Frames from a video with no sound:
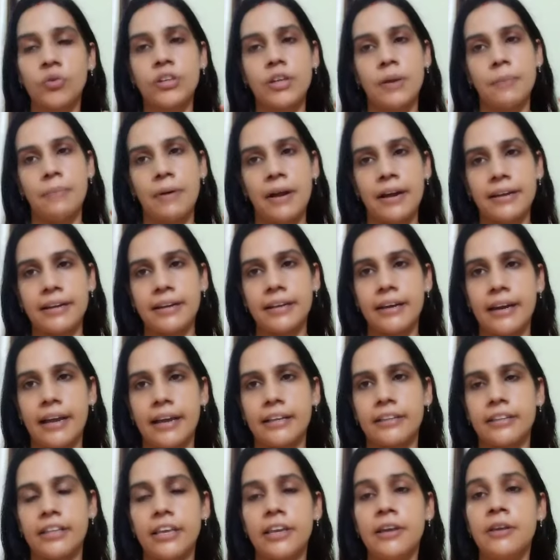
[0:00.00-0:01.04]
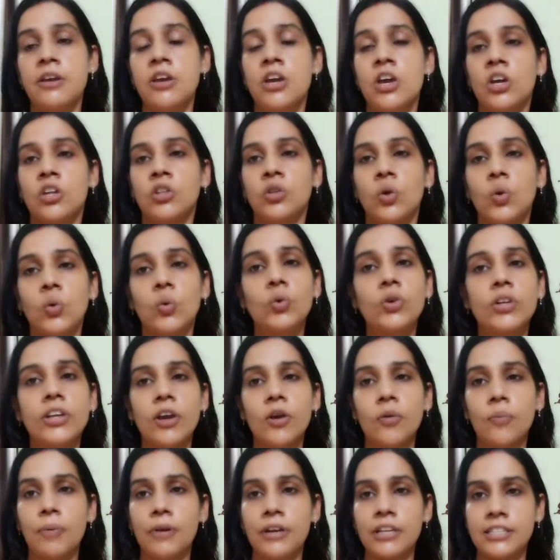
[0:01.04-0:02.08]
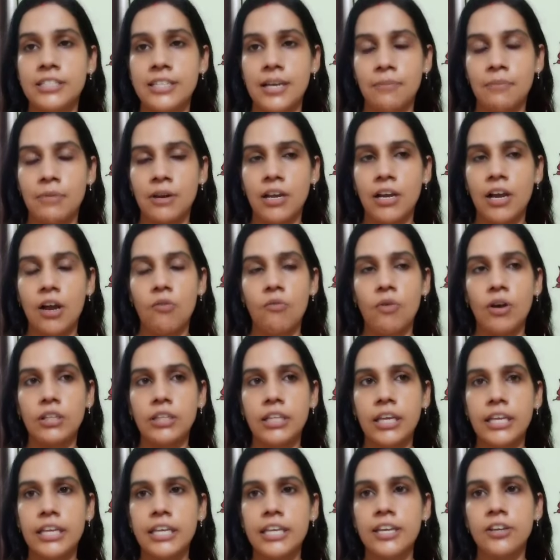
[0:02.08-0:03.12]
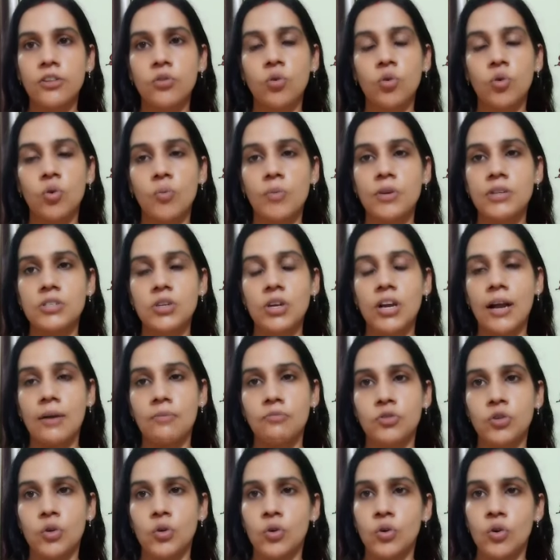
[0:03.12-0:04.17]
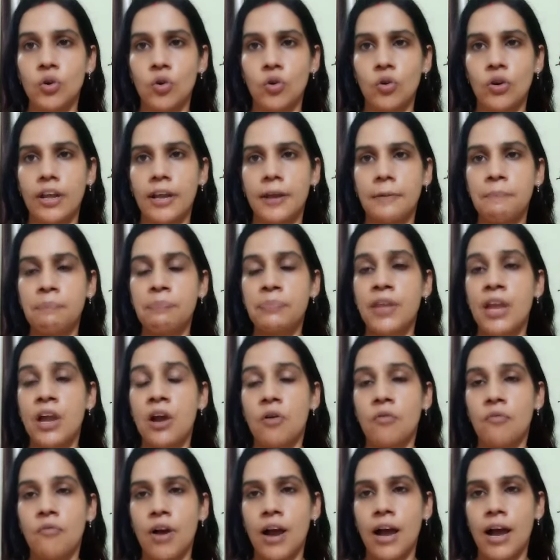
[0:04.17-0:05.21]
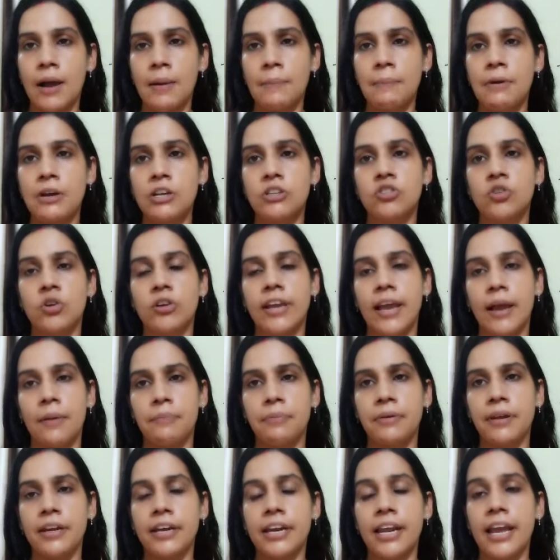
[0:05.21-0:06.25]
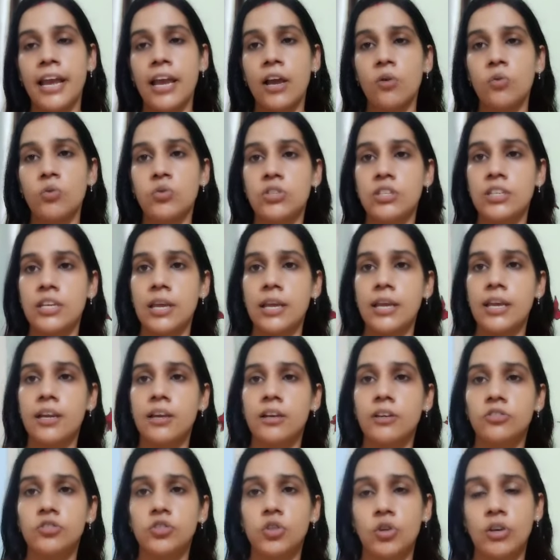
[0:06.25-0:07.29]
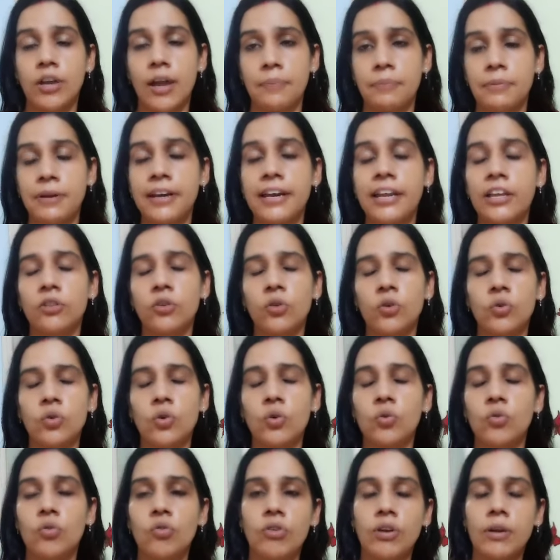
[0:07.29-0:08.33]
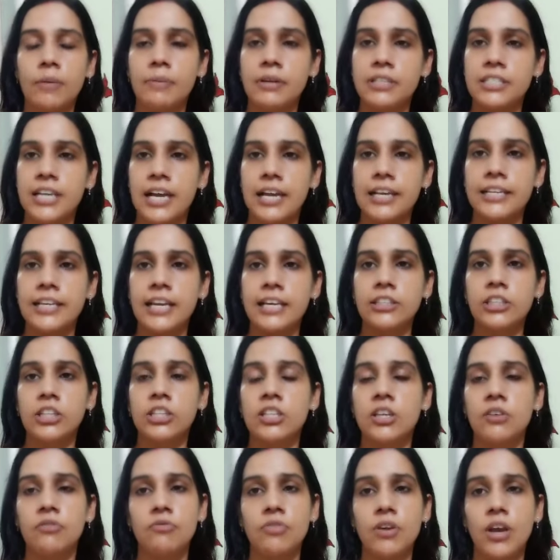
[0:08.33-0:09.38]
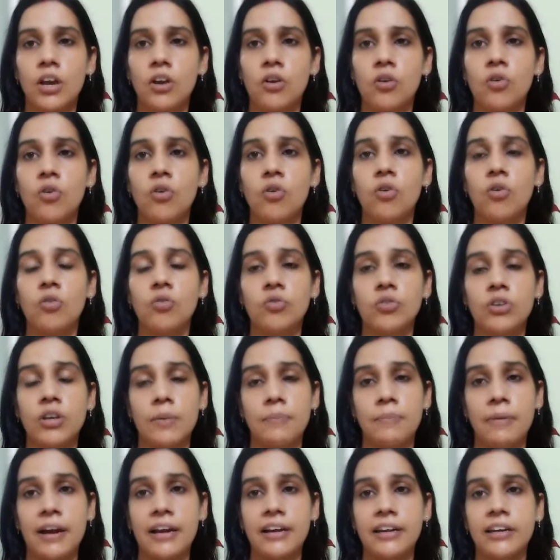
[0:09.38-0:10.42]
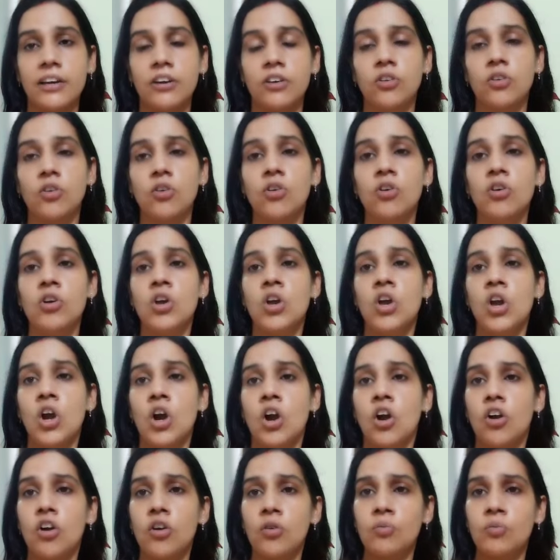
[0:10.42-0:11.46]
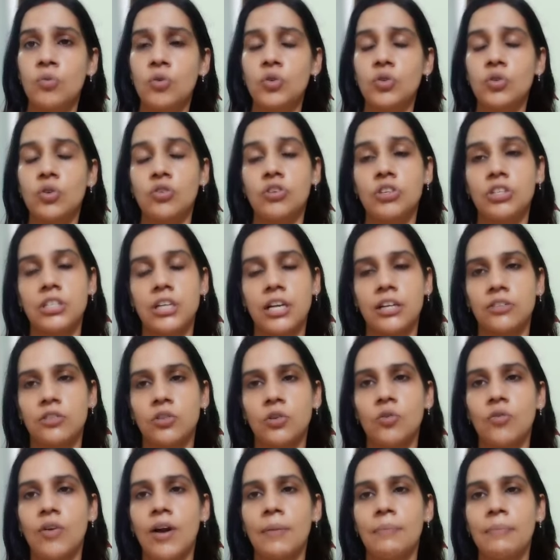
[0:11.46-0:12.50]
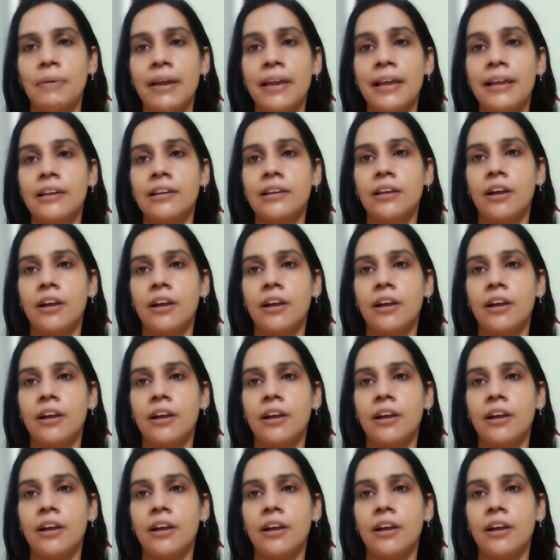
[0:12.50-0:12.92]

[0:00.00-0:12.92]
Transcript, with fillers: उनके पार्टनर आए थे तो उनके ऊपर इंजाम लगा हुआ था कि ये दोनों में से कामचोर कौन है वहां पर जो कैप्टन है उसने जो कैप्टन है दोनों उन्होंने बचा लिया था दिव्या को और उनके पार्टनर को और मूस और निशांत को वहां पे